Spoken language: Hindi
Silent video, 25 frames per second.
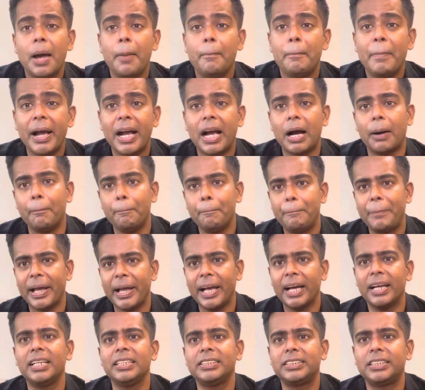मैं
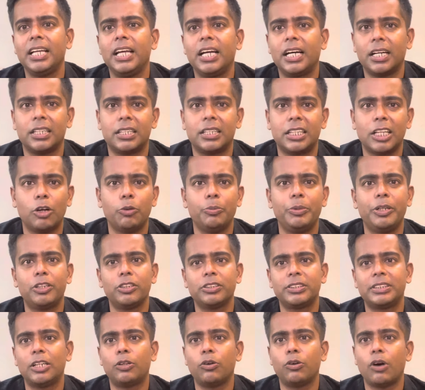कंपेयर इसलिए करता हूं बिकॉज
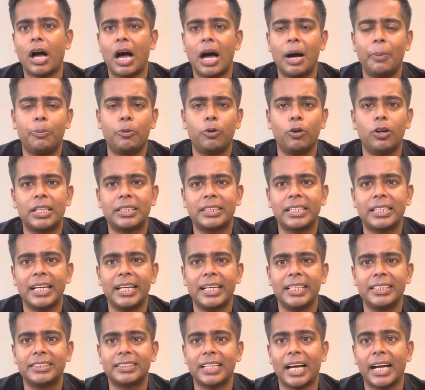देखो आपको लगता है
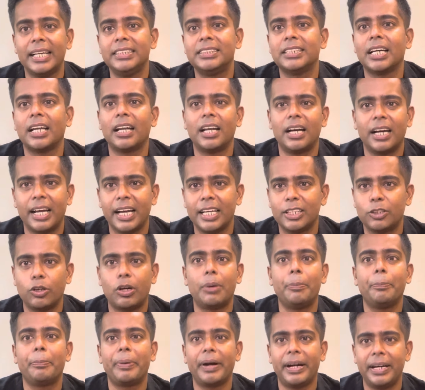कि साइज अलग है तो
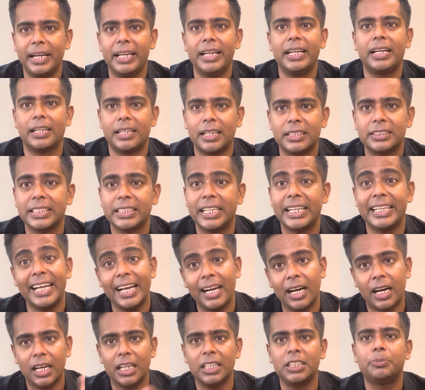कंपेयर नहीं करना चाहिए
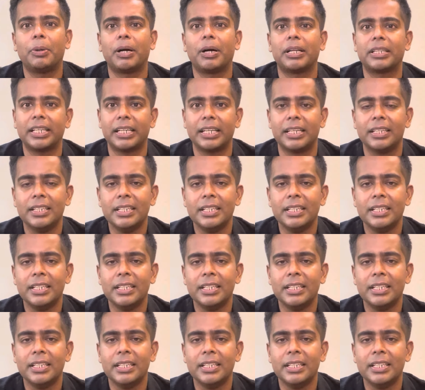गलत बात है